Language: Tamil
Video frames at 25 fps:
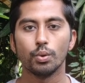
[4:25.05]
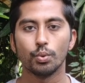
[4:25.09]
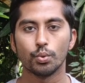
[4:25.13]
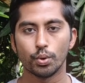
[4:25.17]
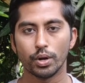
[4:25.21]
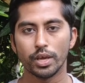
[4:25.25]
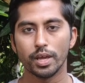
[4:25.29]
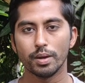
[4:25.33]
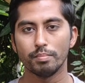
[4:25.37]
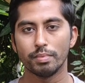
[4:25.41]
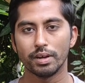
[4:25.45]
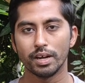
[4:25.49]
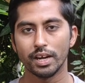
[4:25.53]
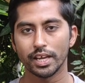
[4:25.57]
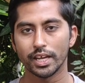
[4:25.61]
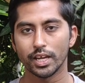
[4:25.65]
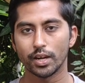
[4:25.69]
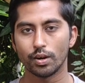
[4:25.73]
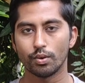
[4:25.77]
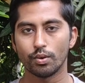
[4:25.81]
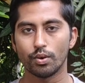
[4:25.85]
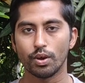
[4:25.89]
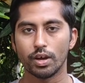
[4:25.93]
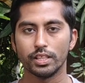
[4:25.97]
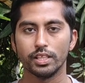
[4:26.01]
கூடிய பெல்
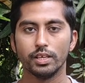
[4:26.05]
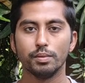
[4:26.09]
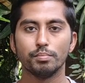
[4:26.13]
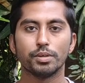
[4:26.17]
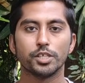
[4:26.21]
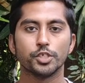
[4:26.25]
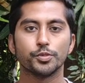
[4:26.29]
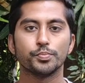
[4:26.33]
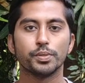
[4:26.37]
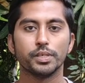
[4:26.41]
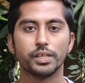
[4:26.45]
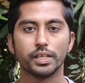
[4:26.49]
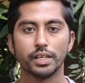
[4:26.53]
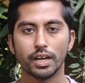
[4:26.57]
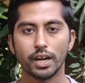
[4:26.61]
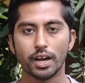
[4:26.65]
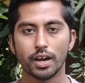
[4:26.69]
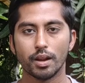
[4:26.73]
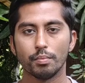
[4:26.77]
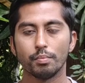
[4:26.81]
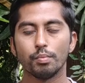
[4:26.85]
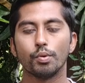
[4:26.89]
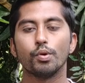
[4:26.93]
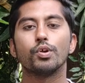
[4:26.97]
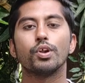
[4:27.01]
ஐக்கன் வரும் அதையும் பிரஸ்
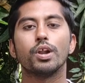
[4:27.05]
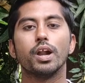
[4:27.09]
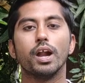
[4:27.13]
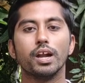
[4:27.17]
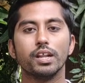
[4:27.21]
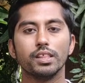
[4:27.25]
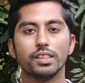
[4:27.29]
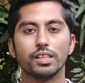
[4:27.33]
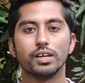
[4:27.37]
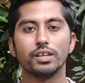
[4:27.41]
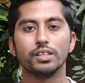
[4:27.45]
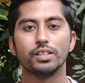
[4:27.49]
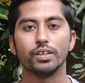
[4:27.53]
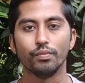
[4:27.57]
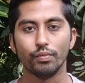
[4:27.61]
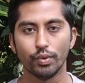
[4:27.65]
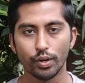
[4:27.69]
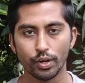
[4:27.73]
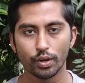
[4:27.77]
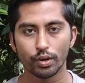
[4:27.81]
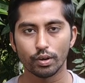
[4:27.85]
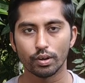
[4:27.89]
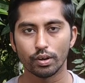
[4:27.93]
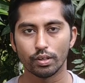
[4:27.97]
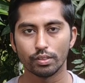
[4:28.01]
பண்ணிட்டீங்கன்னா நான் போடுற அடுத்தடுத்த
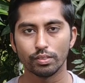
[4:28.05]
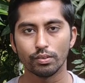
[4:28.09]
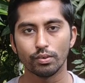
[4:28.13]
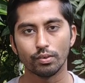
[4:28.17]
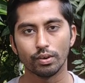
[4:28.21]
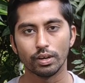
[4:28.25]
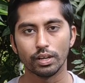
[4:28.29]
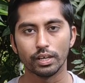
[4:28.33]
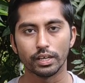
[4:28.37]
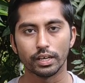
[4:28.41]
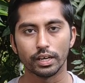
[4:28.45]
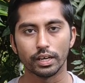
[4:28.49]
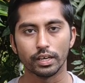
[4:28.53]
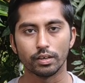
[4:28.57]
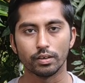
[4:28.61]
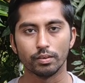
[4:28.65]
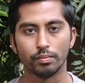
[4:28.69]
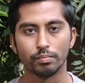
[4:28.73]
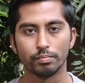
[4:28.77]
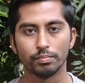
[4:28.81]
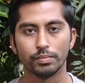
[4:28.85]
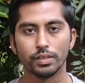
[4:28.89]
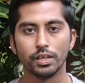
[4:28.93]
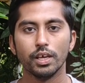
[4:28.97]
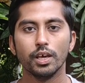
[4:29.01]
வீடியோக்கள் வந்து உங்களுக்கு
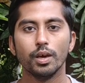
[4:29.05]
கிடைக்கும்